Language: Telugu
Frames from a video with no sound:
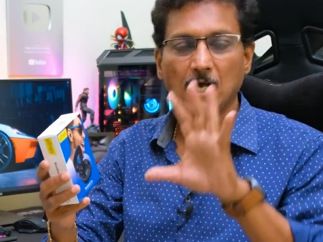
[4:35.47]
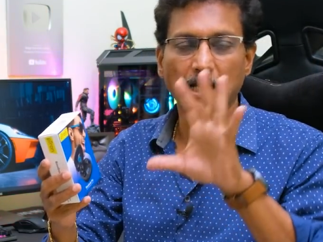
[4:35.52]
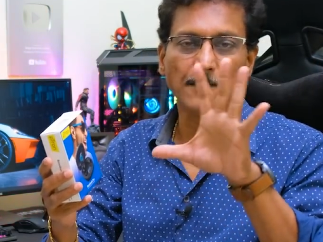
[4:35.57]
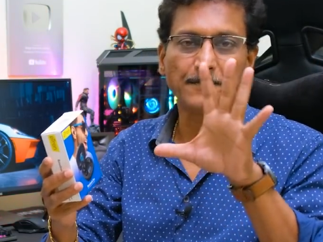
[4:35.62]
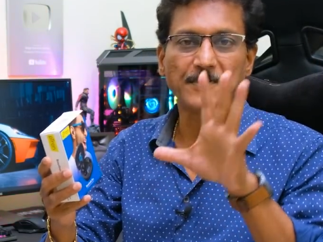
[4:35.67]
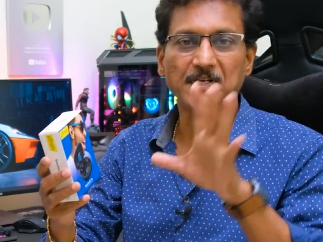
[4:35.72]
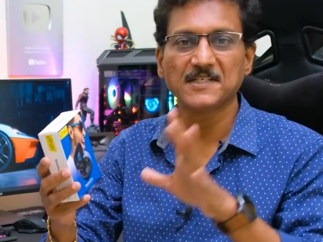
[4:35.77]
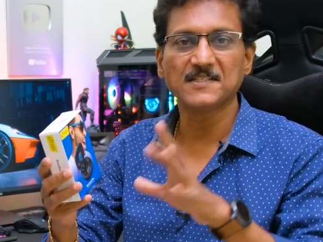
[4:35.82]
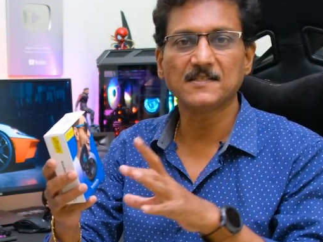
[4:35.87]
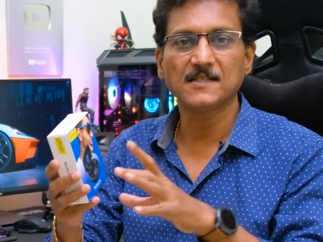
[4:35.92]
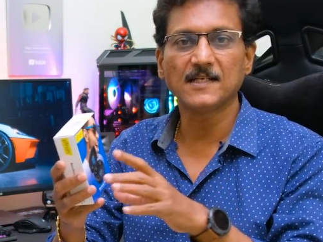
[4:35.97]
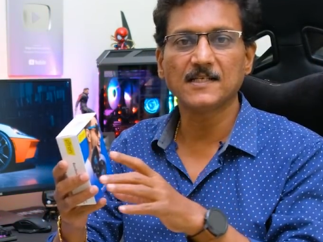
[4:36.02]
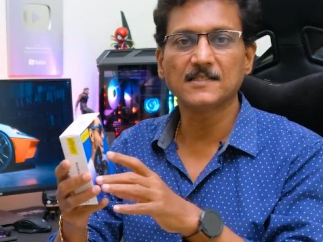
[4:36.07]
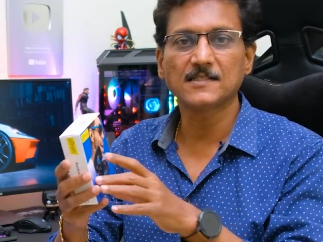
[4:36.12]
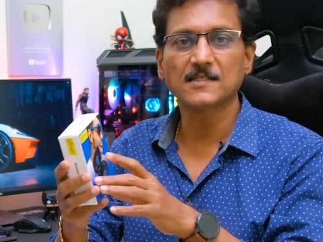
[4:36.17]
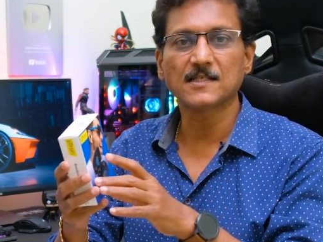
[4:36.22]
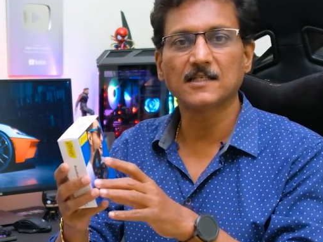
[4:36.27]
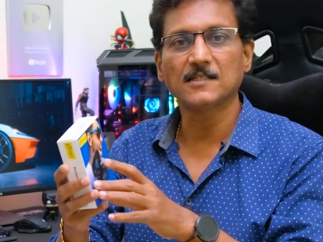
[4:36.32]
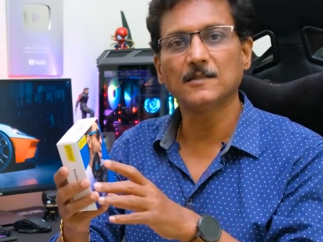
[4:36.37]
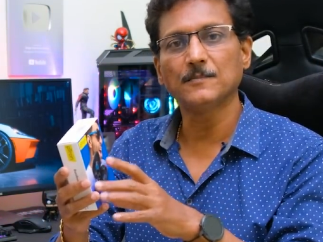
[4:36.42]
ఆ ప్రైస్
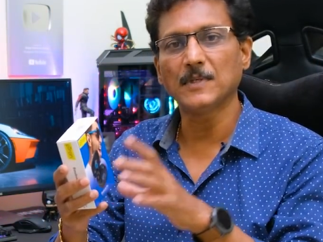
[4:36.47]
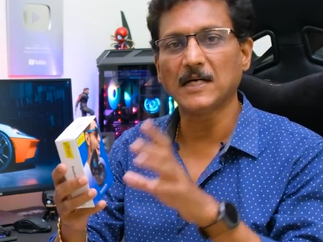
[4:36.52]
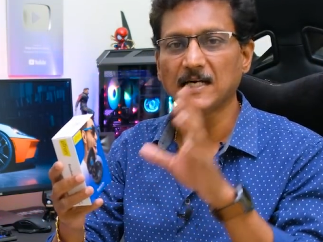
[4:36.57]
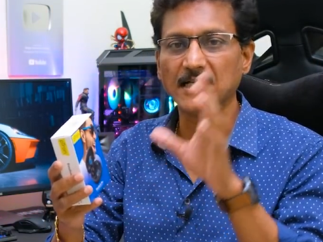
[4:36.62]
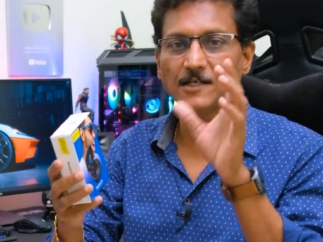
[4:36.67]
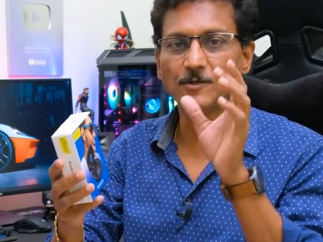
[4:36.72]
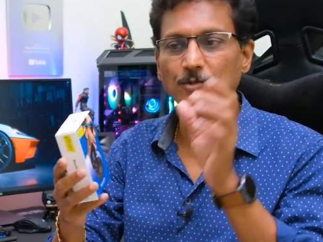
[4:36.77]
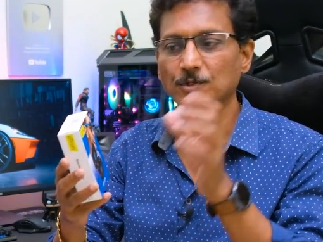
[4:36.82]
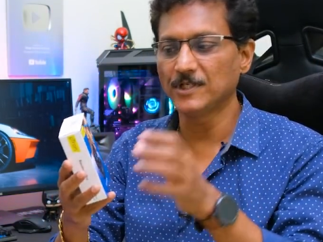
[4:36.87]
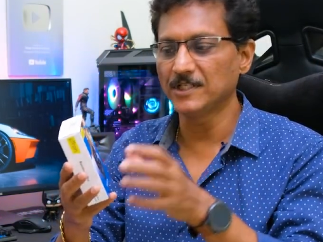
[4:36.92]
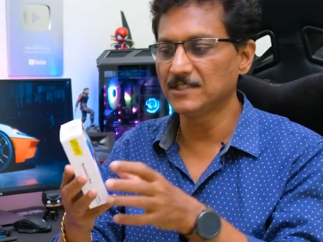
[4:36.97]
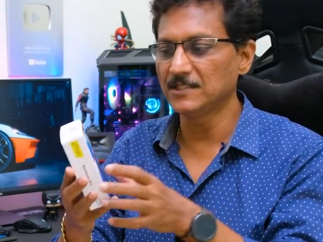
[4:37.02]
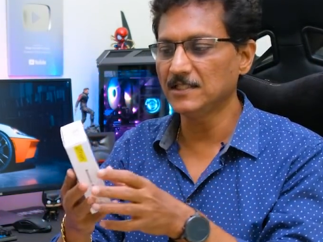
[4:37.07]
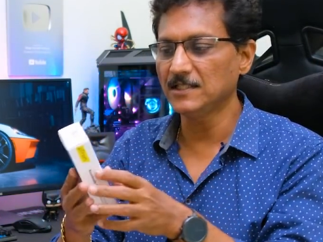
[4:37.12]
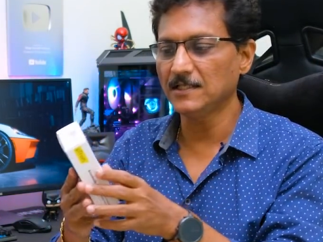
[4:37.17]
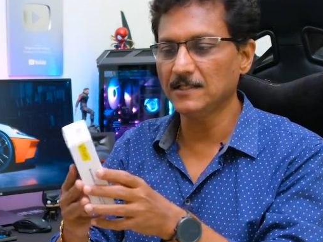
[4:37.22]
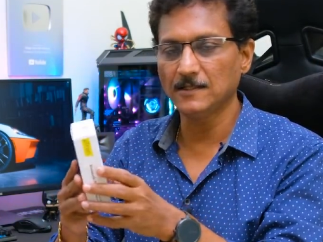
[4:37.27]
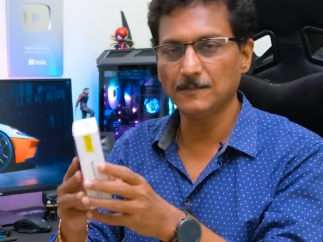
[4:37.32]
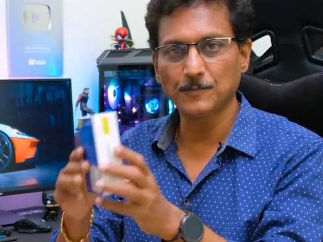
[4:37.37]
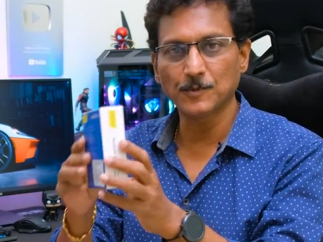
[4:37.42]
రేంజ్కి అది బాగానే ఉండింది
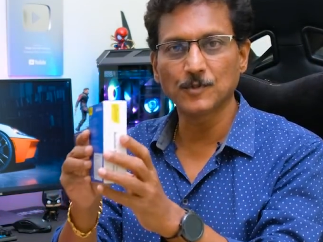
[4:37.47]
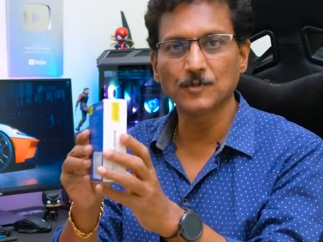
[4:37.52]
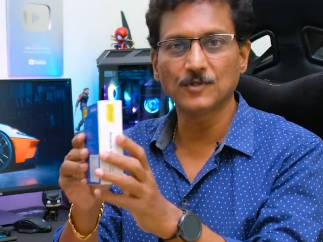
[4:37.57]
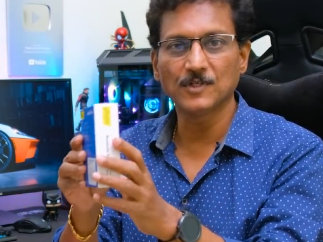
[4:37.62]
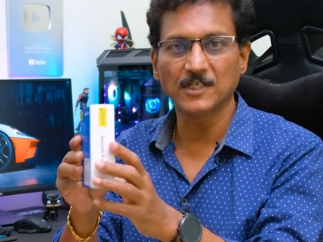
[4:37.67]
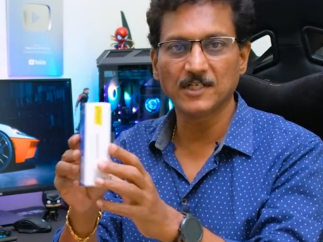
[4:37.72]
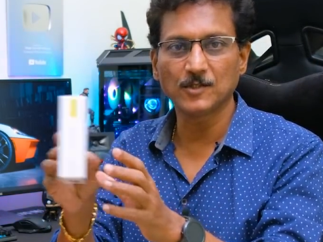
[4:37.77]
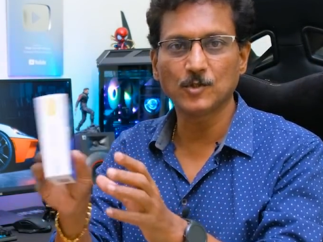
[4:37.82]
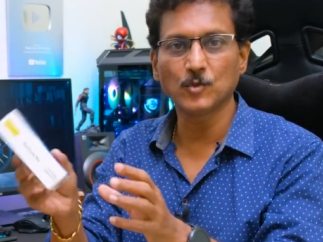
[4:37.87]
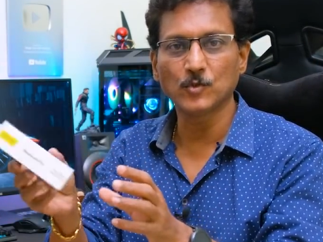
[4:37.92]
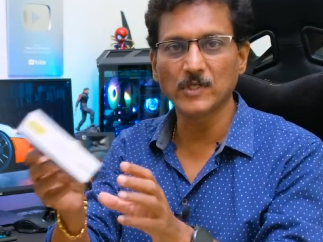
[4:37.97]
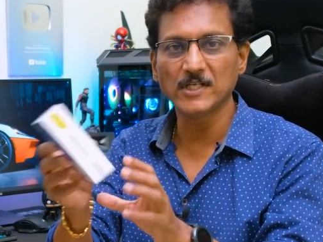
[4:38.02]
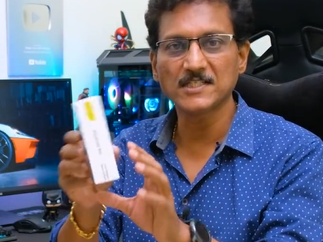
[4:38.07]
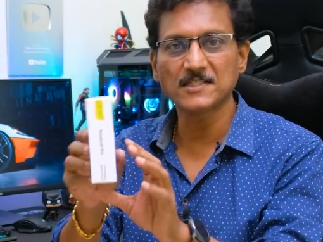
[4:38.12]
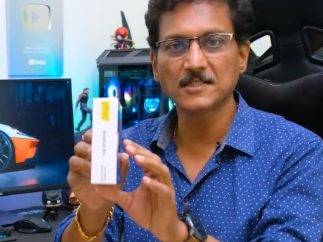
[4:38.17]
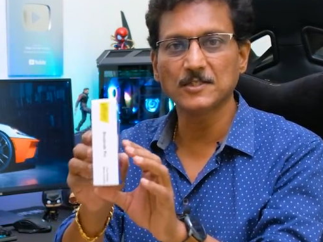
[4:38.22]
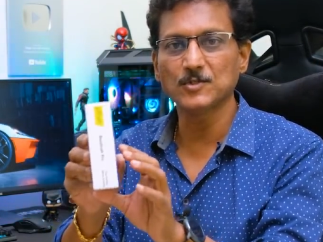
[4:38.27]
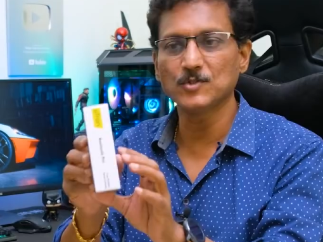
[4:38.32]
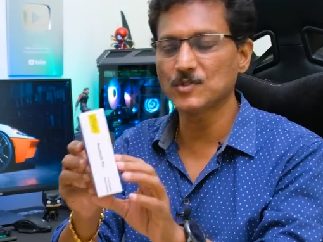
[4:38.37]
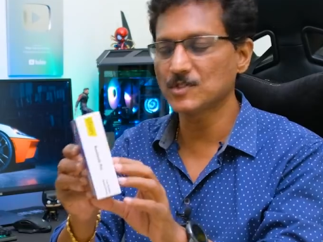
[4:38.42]
ఇప్పుడు నేను టూ
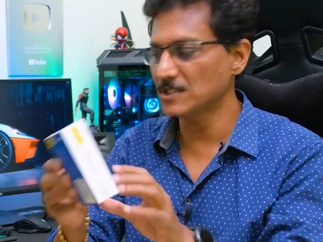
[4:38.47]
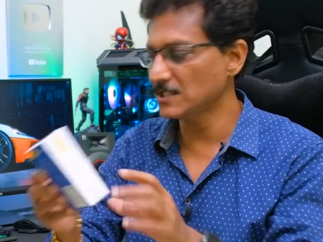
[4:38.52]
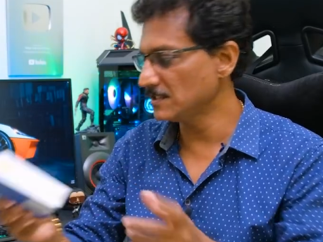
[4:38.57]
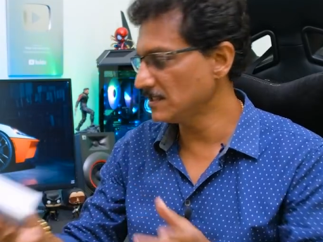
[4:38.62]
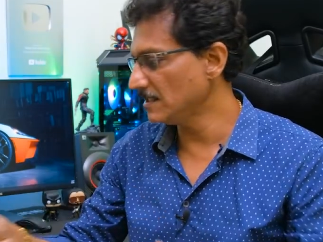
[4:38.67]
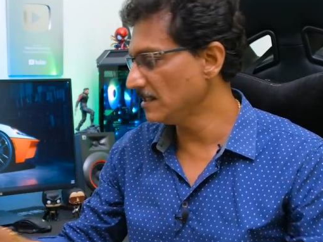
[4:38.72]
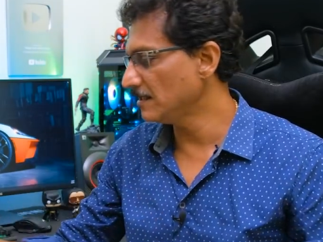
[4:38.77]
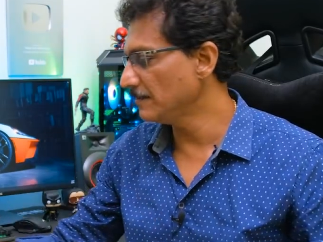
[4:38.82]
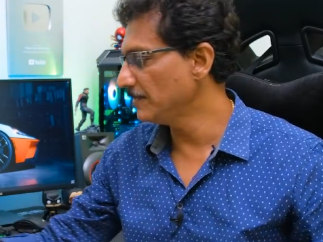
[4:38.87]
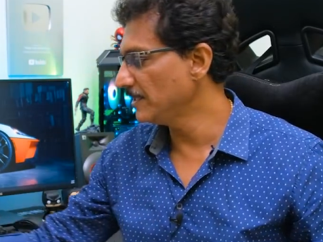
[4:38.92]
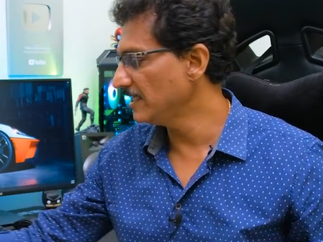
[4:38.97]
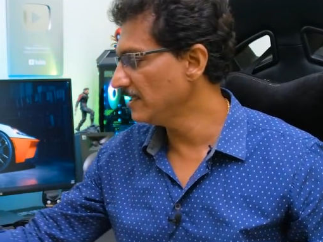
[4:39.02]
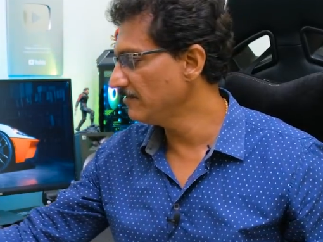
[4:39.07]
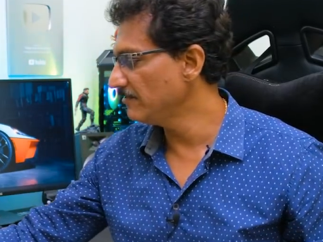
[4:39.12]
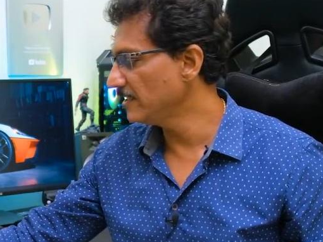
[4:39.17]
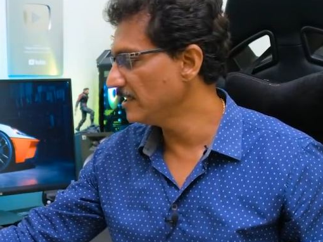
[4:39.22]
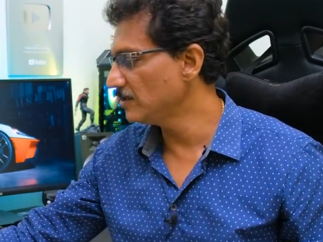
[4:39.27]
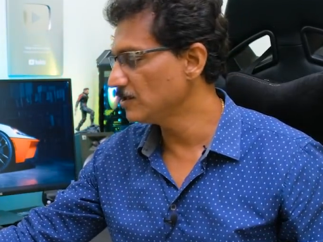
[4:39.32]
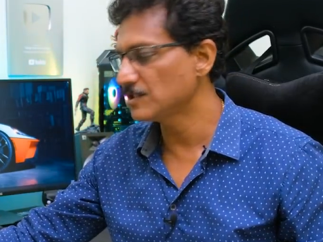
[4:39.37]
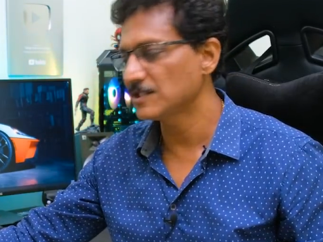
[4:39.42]
డేస్ యూస్ చేసి రిమైనింగ్
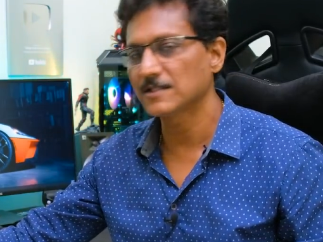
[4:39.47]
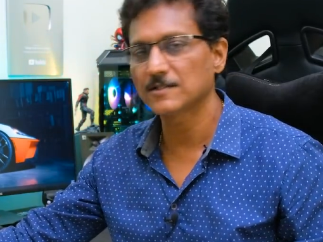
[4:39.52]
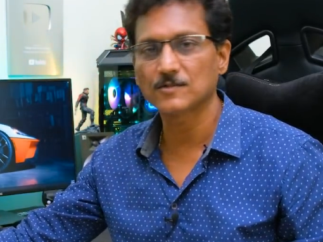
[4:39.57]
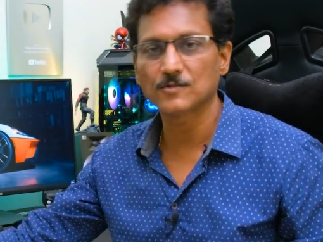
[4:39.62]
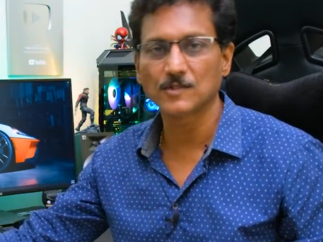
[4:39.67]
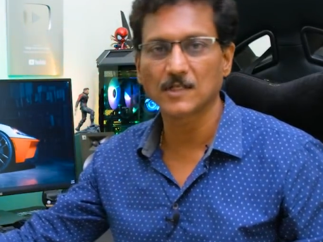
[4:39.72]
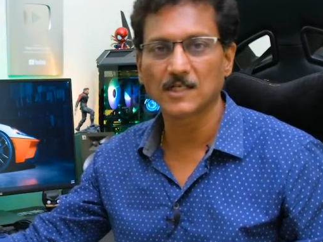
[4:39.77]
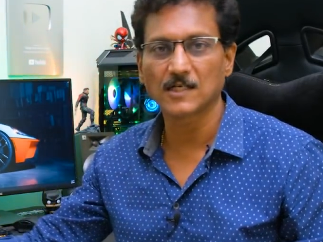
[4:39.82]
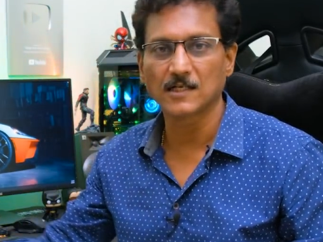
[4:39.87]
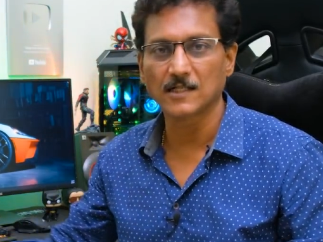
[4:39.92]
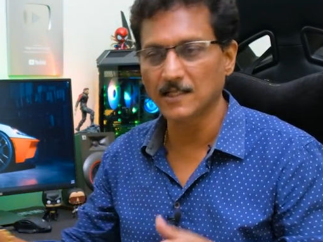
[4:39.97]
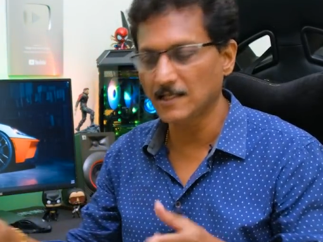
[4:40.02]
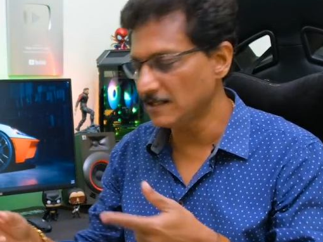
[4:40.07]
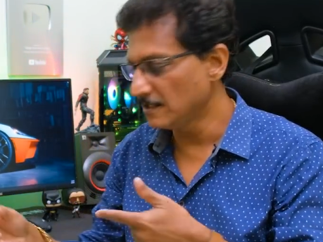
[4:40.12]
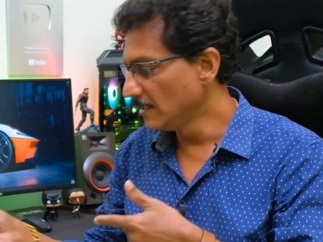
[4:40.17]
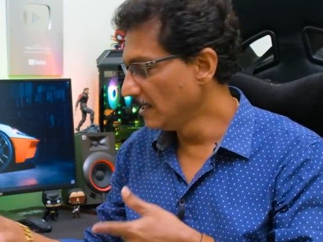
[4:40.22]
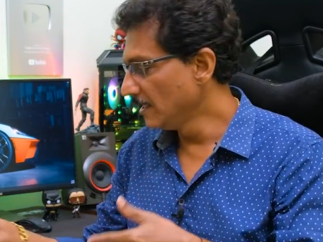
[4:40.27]
వీడియో చేస్తున్నాను కదా